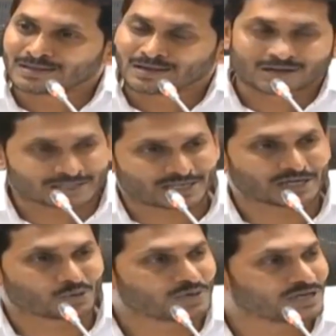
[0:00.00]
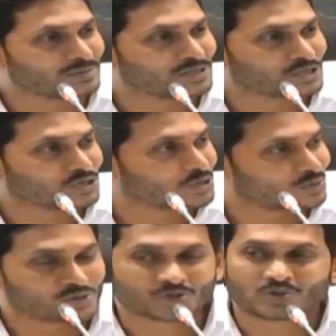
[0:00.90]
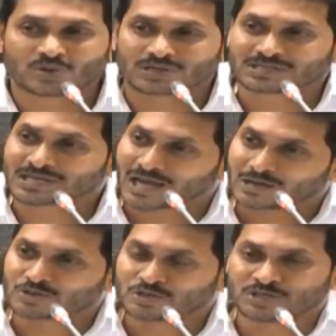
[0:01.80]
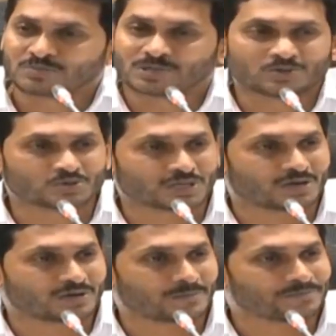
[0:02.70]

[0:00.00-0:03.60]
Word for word: ఒకసారి గుండెల మీద చేతులు వేసుకుని ఒకసారి ఆలోచన చేయమని అడుగుతా ఉన్నాం